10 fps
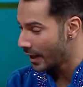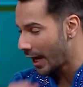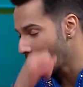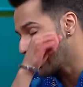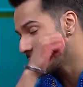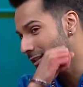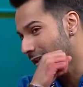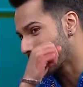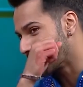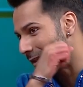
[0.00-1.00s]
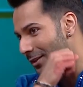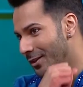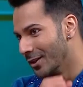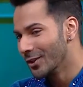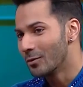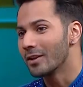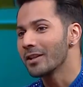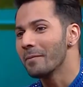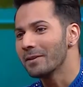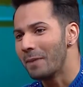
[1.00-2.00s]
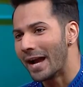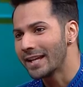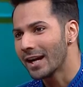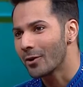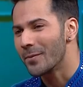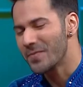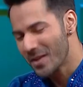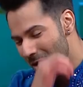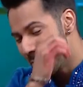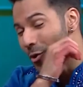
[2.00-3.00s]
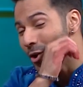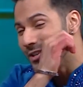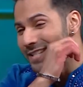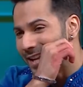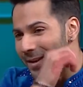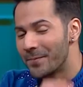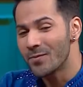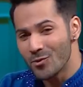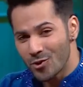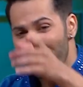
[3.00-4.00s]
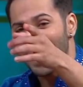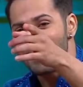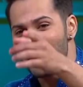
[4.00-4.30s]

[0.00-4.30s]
ऐसा ऐसा कर रहे थे मैंने ना भाई क्या करो पुराना स्किन टू स्टॉप गेटिंग